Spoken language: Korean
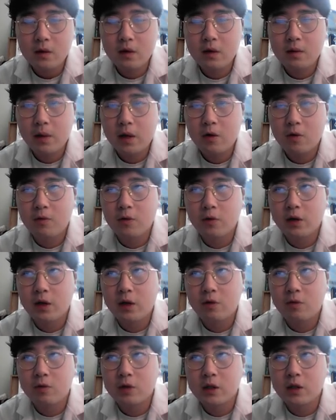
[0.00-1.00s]

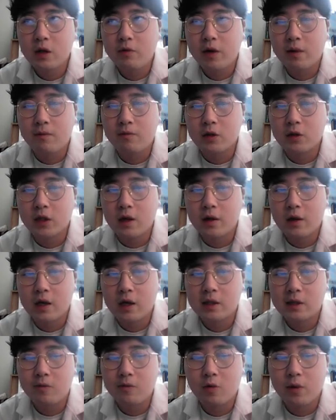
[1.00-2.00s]
페로몬은 통신을 위한 물질.
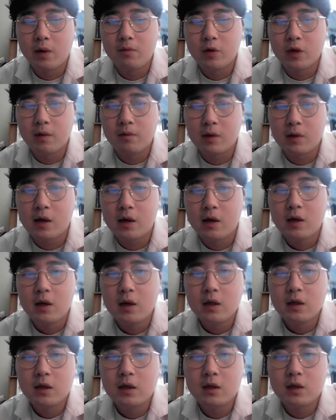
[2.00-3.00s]
사십오 번 문제입니다.
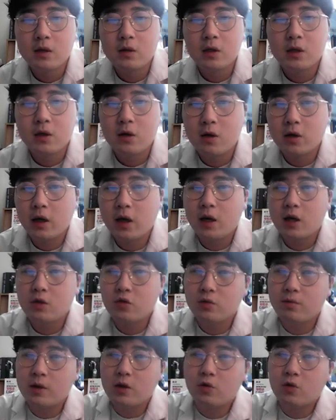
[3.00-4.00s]
특정 지역의
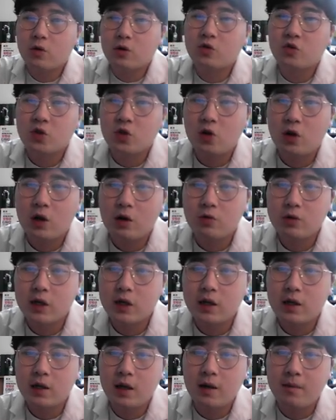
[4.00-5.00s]
해충 밀도를 추정하고자
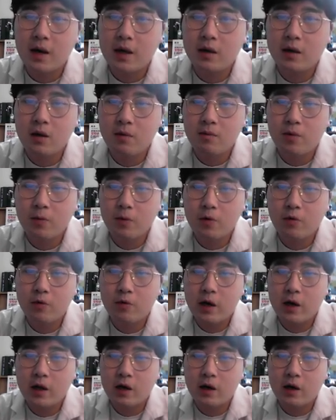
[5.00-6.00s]
할 때 많은
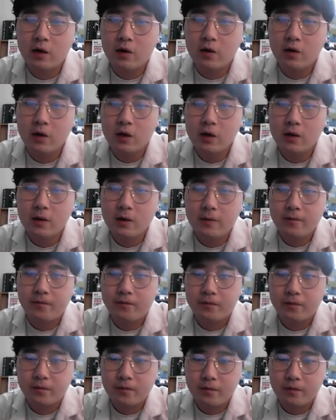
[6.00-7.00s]
표본수가 해당하는 거는,
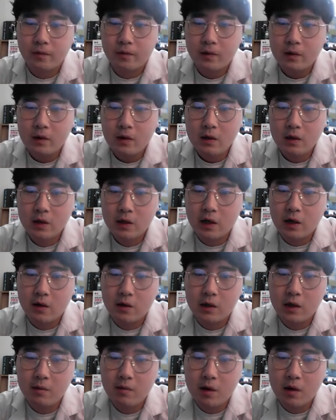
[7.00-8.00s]
자,
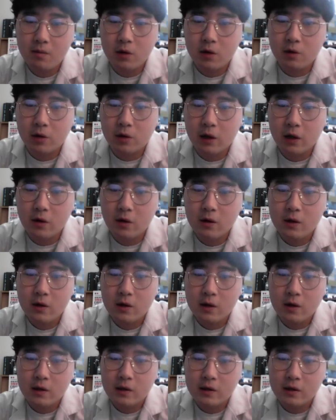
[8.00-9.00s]
그림을 한번 그려볼게요.
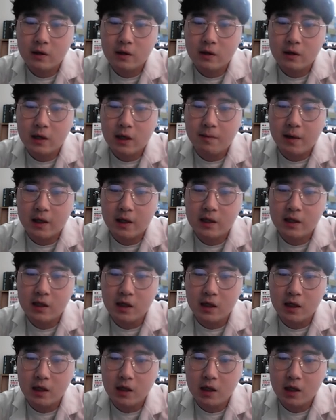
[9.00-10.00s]
제
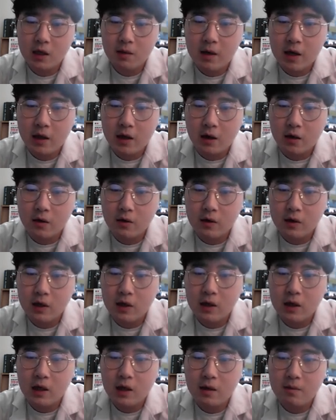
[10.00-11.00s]
밭이 이만해요.
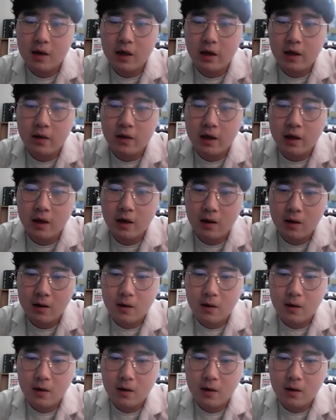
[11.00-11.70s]
이만한데